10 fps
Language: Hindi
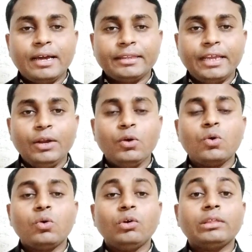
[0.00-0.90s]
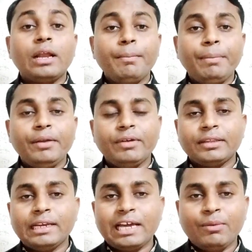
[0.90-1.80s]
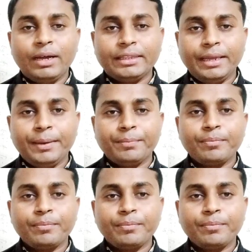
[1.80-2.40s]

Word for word: करते हैं लोगों को धर्म परिवर्तन करवाते हैं